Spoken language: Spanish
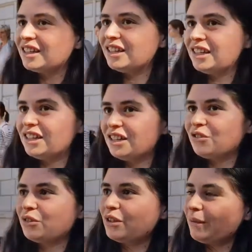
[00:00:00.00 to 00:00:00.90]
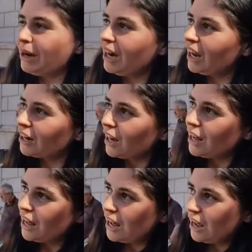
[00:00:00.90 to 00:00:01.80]
Y no estaban
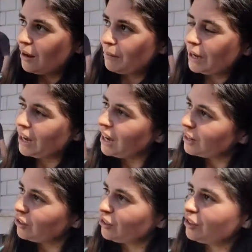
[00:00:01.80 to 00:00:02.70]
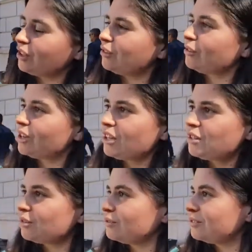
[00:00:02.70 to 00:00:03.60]
larga a pagarnos y todo
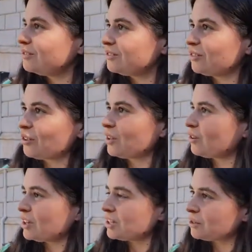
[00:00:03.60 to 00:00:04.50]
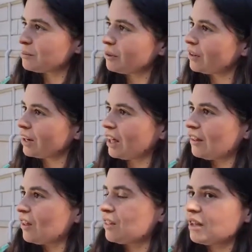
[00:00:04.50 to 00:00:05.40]
eso. Entonces no sirvió de
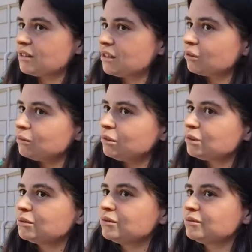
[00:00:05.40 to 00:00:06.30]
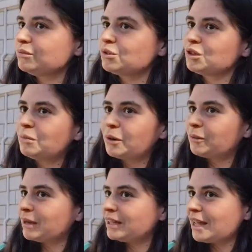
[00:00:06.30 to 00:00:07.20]
nada hacer este curso. Mucho
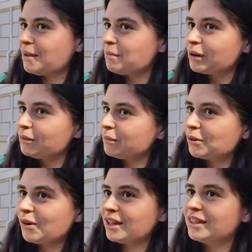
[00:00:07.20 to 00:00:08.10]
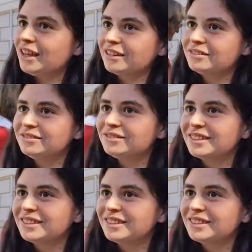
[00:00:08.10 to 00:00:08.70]
prometes pero poco hacer, ¿no?